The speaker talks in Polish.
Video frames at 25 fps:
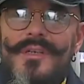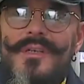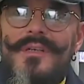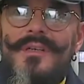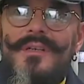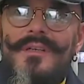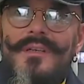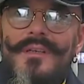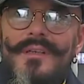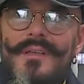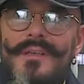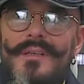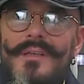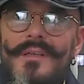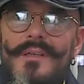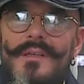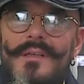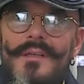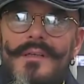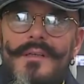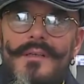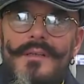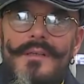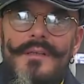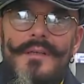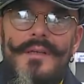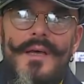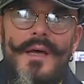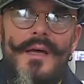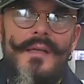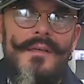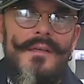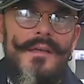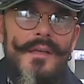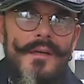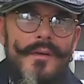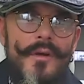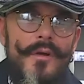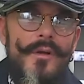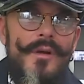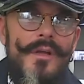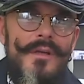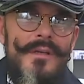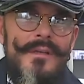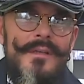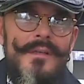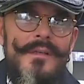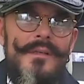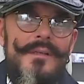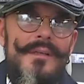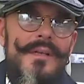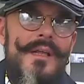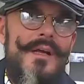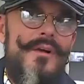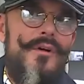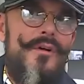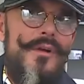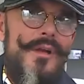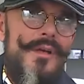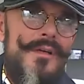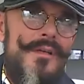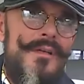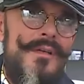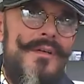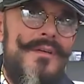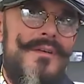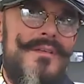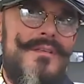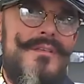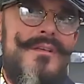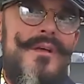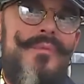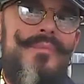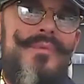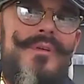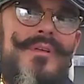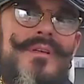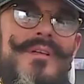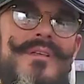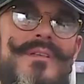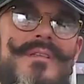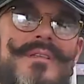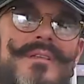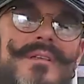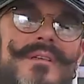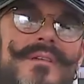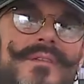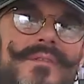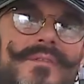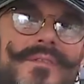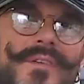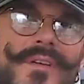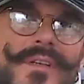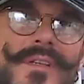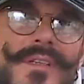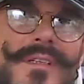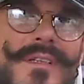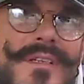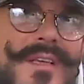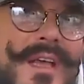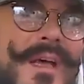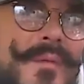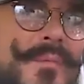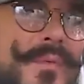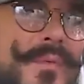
Y, a dla, kolej, dla kolejnej osoby jest y, wyjść za